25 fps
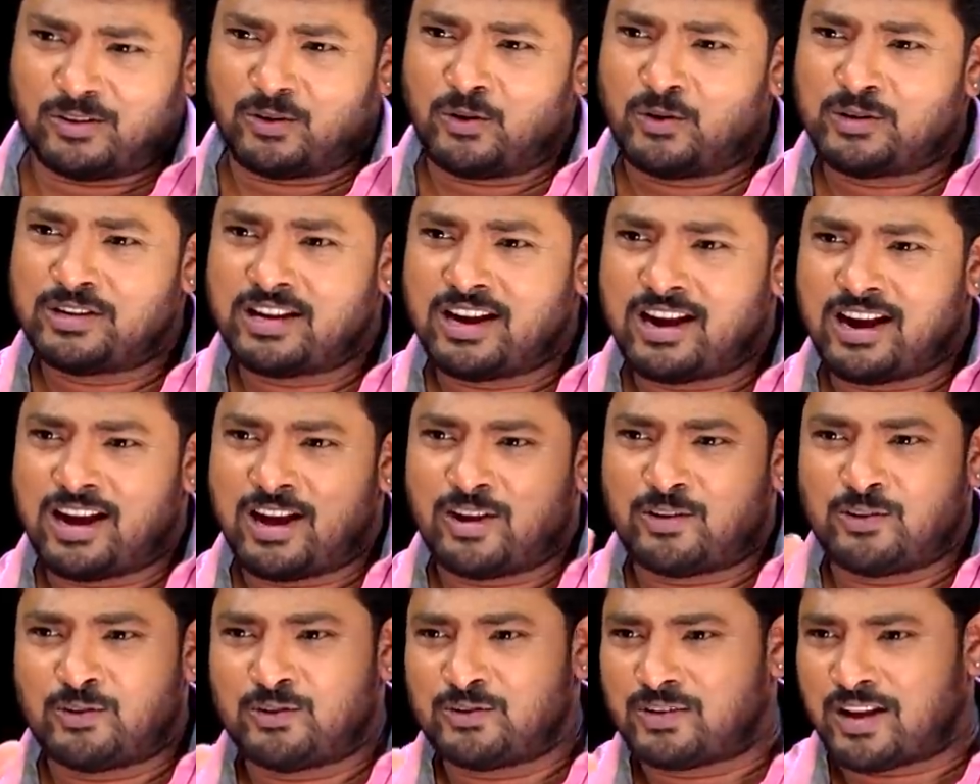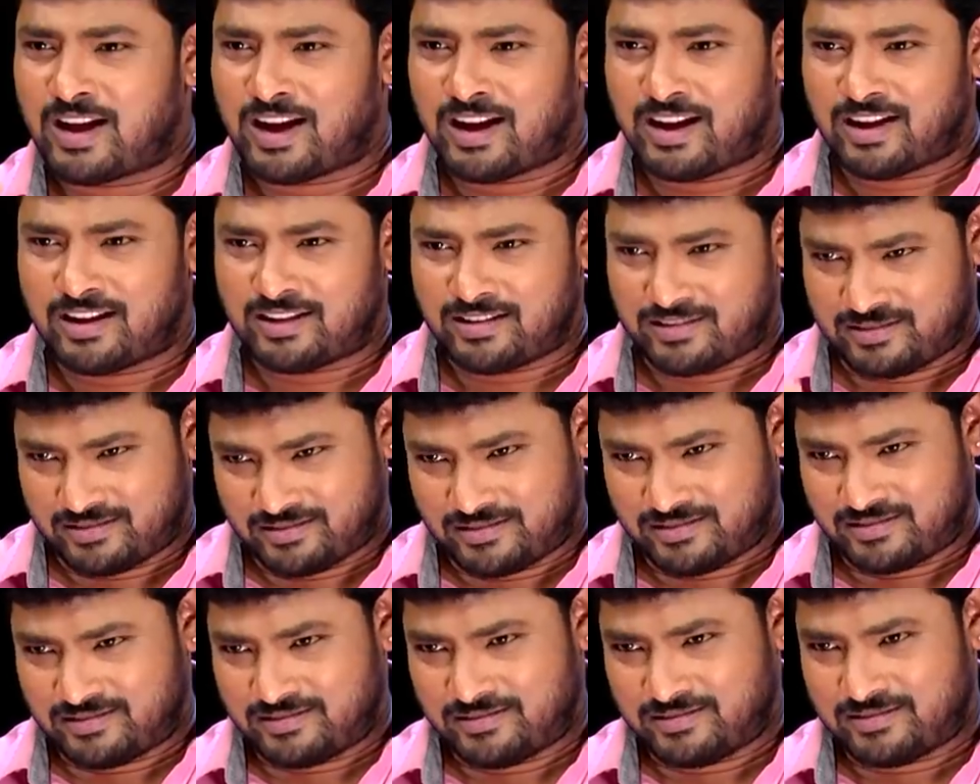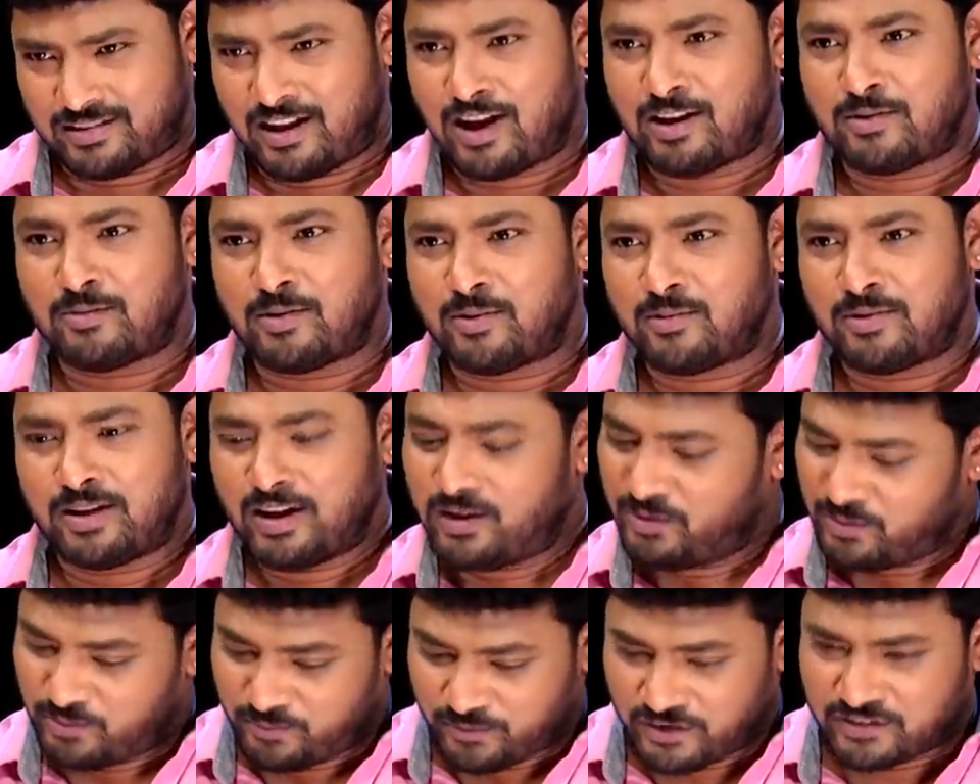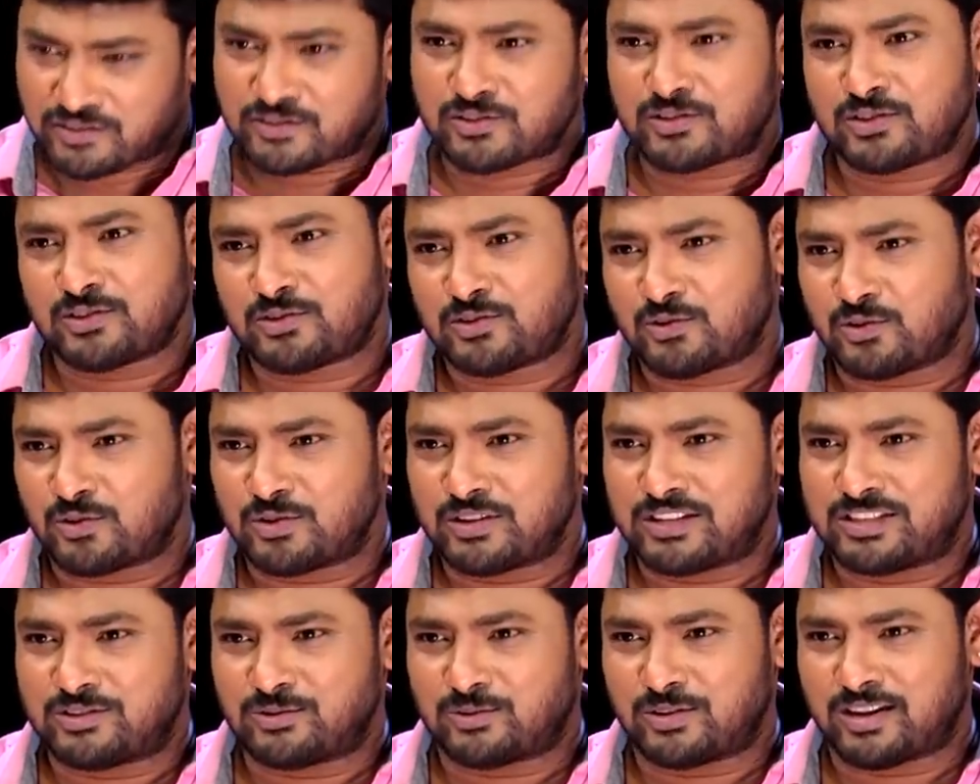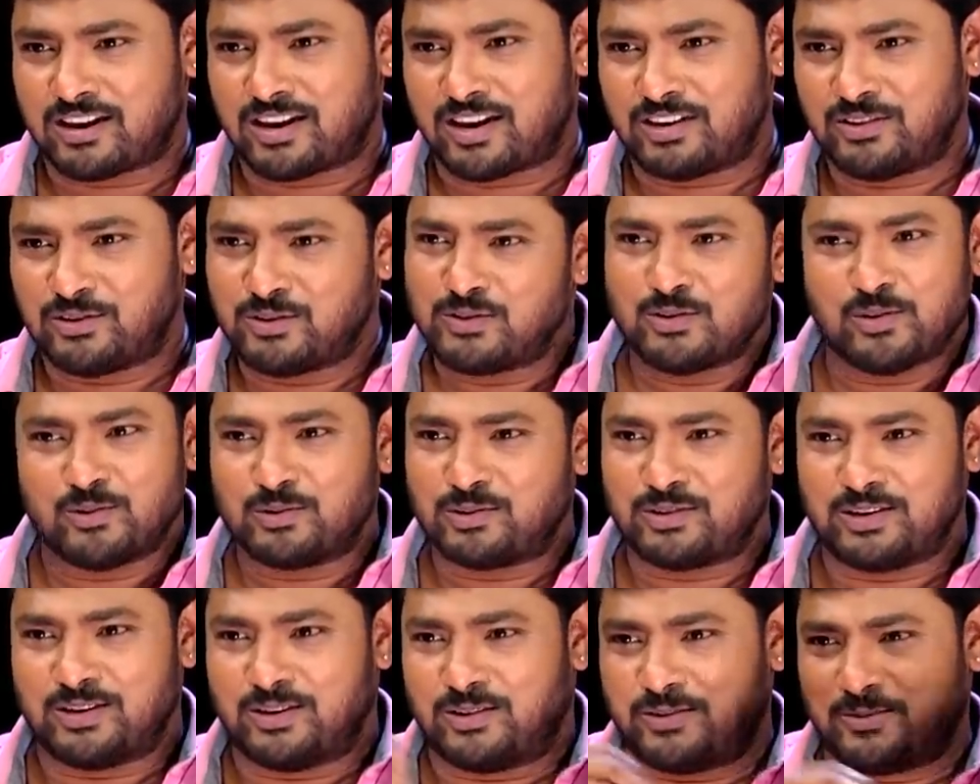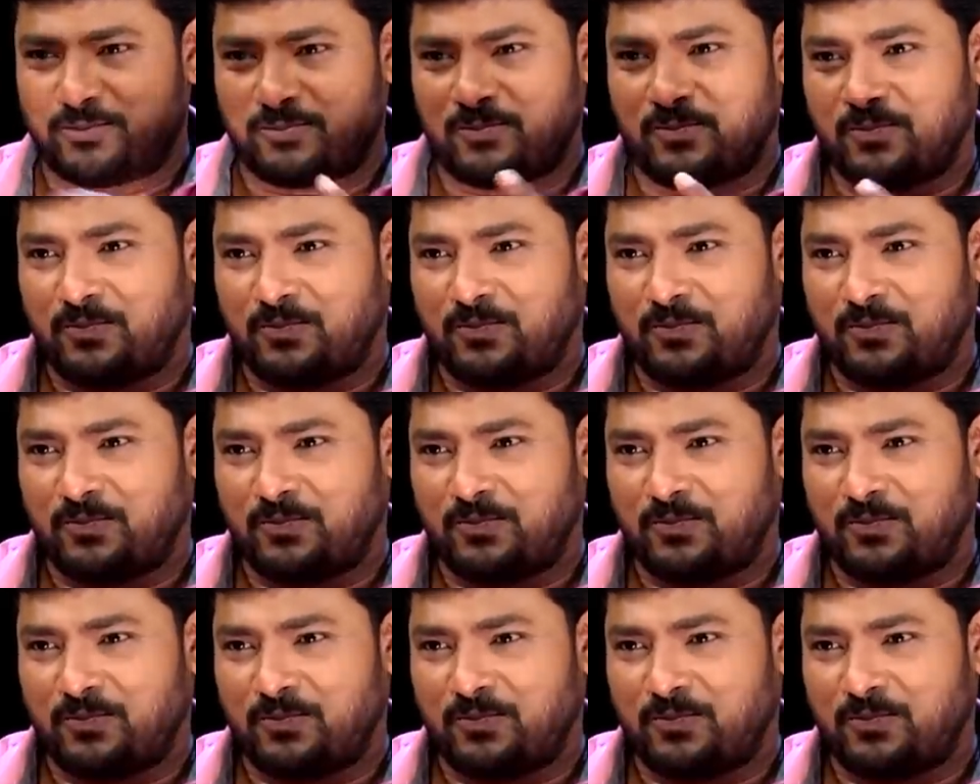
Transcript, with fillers: రోజా గారు నాగ నాగబాబు గారు ఫస్ట్ షో నుంచి కూడా కంటిన్యూ అవుతున్నారు